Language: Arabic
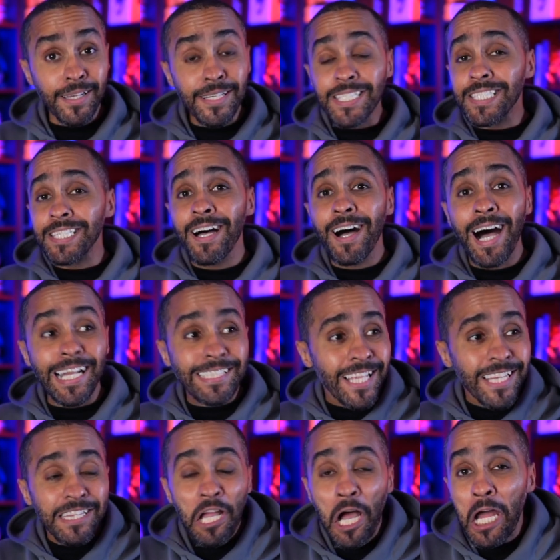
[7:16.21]
قصة
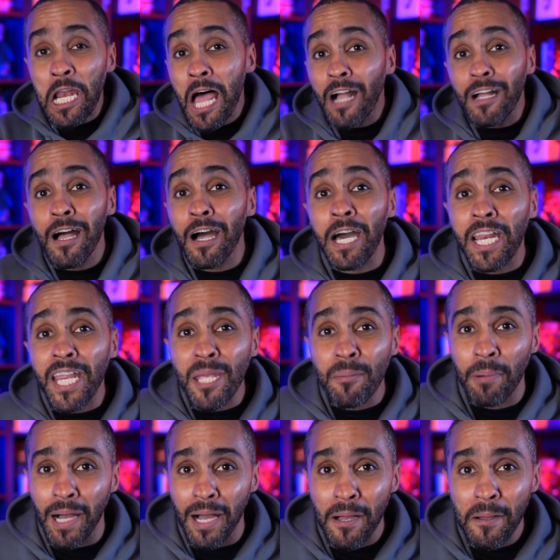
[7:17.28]
أعطتنا علاقة
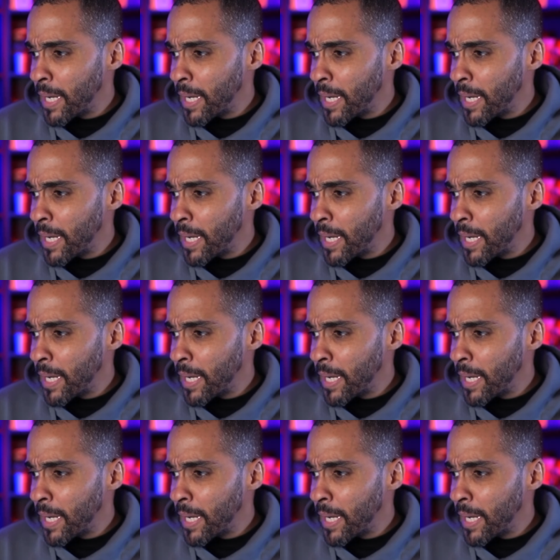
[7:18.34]
غريبة